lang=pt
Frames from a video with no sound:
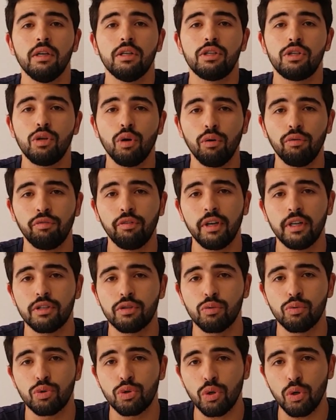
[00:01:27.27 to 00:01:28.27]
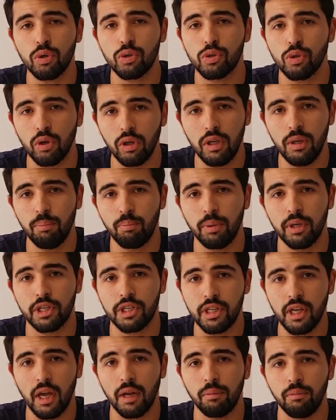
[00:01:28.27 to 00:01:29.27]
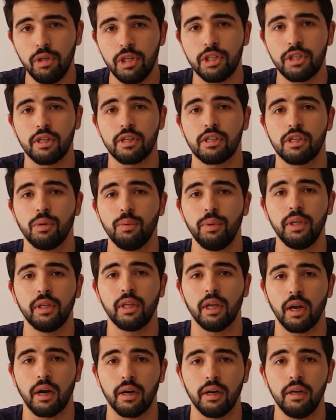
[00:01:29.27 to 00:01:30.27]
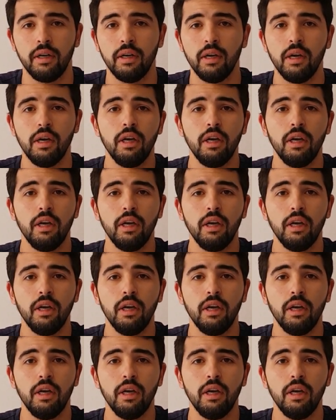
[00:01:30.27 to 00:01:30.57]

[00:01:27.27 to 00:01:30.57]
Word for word: se houvesse uns Jogos Olímpicos da Administração Interna,